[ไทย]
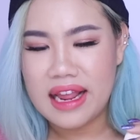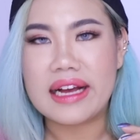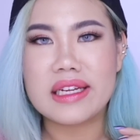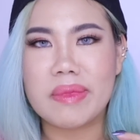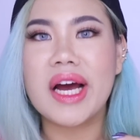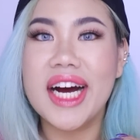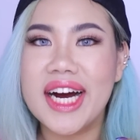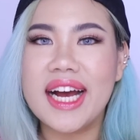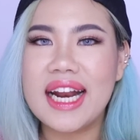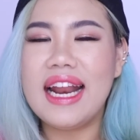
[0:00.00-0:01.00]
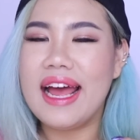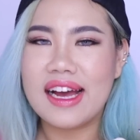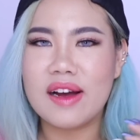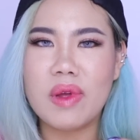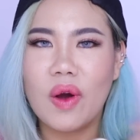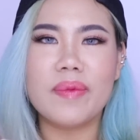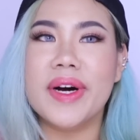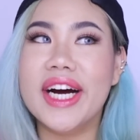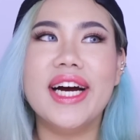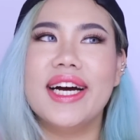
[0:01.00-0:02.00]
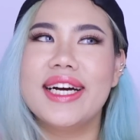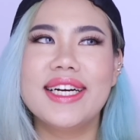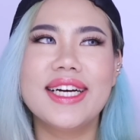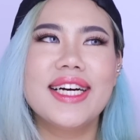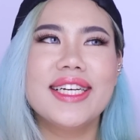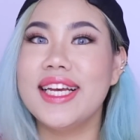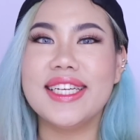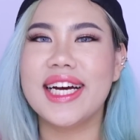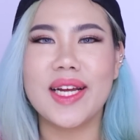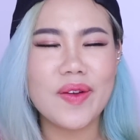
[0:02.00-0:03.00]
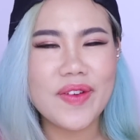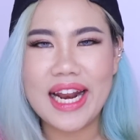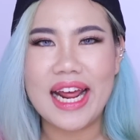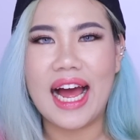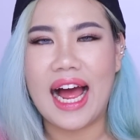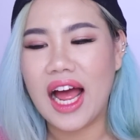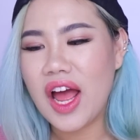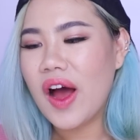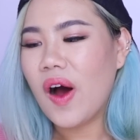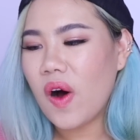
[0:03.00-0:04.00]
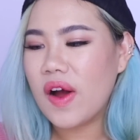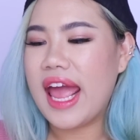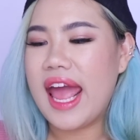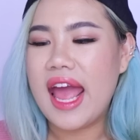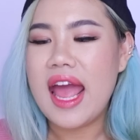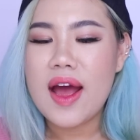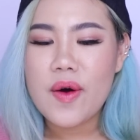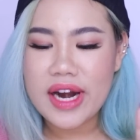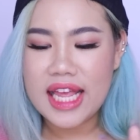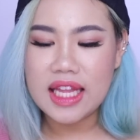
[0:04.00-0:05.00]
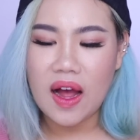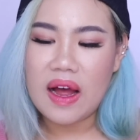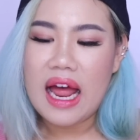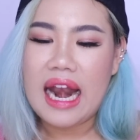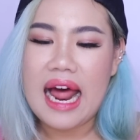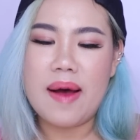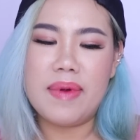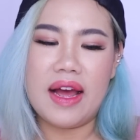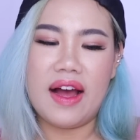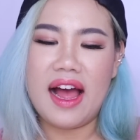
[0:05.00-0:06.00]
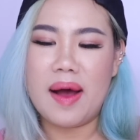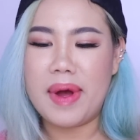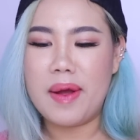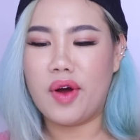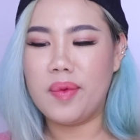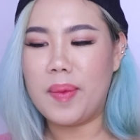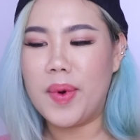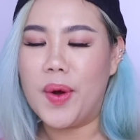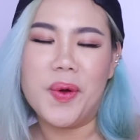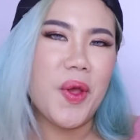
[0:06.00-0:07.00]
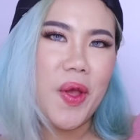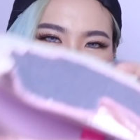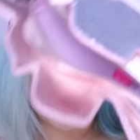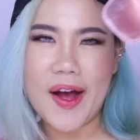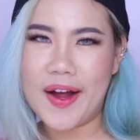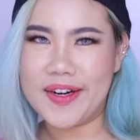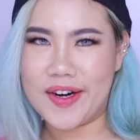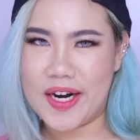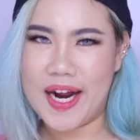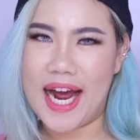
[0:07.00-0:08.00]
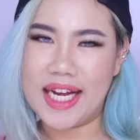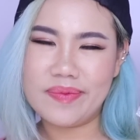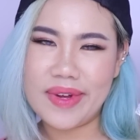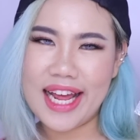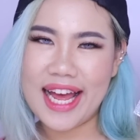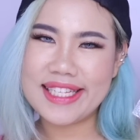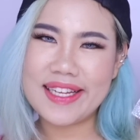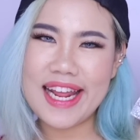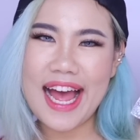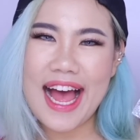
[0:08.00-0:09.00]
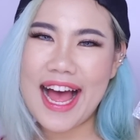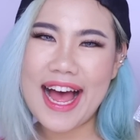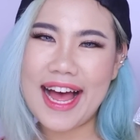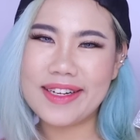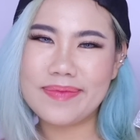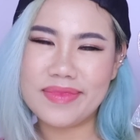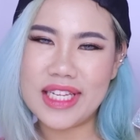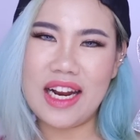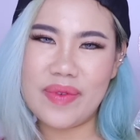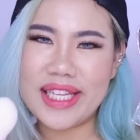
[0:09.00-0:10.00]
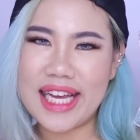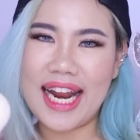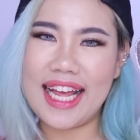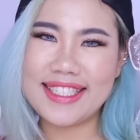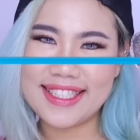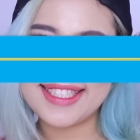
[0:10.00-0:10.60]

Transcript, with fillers: อยากจะมาเหอแค่นั้นแหละคือมีความเหอเฉยๆก็ไม่มีอะไรนะคะโอเค วันนี้ต้องลาไปแล้วค่ะ ไปพร้อมกับน้องยูนิคอนของเรานะคะไปนะคะ สวัสดีค่ะอย่าลืมไปซื้อกันนะ